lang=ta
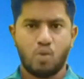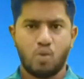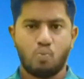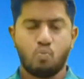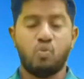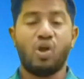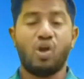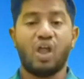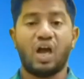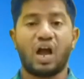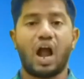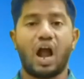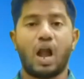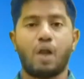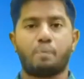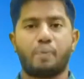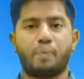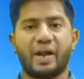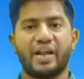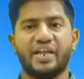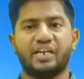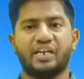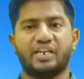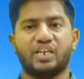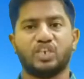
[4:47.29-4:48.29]
முழங்கால்
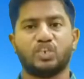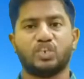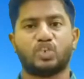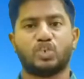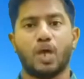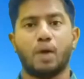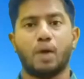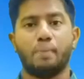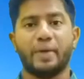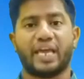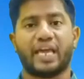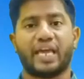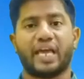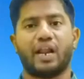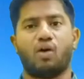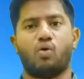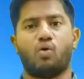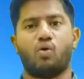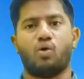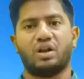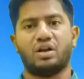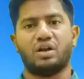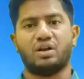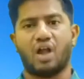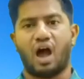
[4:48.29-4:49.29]
படியிட்டு ஜெபிக்கிற
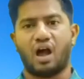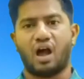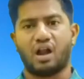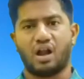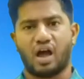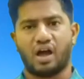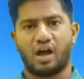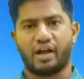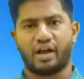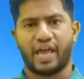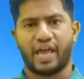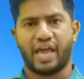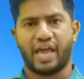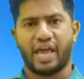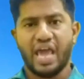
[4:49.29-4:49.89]
ஒரு நாளாக